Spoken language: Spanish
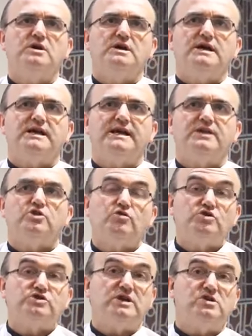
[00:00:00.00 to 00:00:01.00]
que
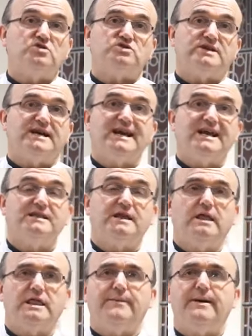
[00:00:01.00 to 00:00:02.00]
todos ellos se
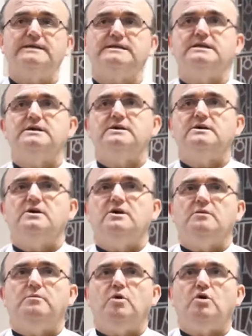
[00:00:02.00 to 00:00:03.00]
caracterizaban
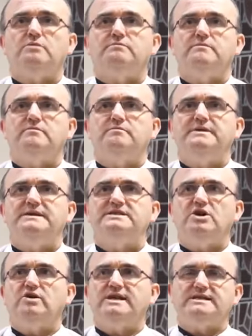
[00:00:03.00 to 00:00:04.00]
por
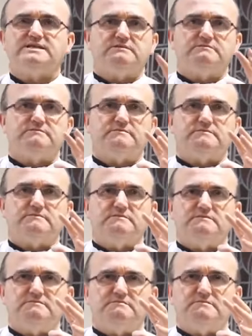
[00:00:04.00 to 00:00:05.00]
visiones
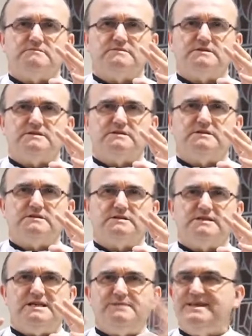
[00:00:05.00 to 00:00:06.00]

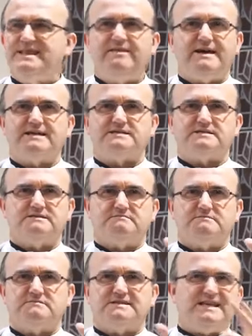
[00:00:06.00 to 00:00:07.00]
divididas,
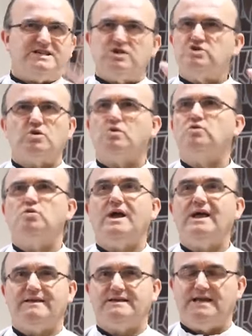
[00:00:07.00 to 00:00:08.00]

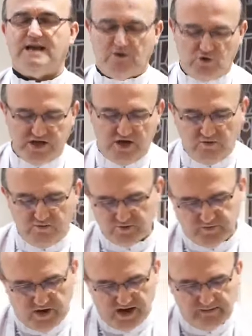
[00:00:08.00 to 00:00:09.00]
desestructuradas de la cosa, ¿no? Pues
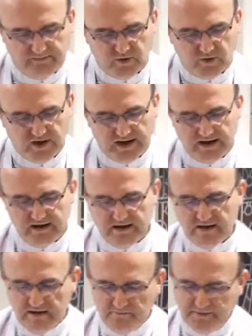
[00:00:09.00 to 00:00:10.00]
por ejemplo, él
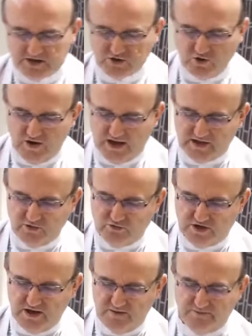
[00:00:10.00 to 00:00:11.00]
pasó durante un
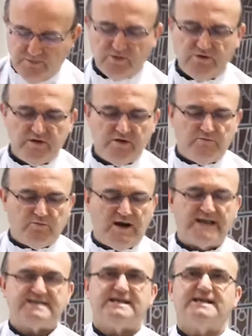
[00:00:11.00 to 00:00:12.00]
tiempo por
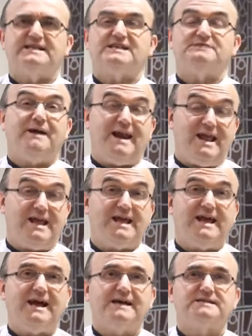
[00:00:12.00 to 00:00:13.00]
las sectas
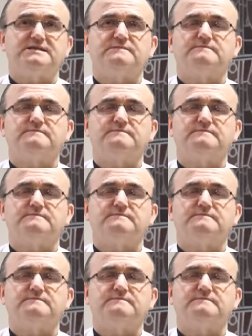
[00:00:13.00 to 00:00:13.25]
maniqueas,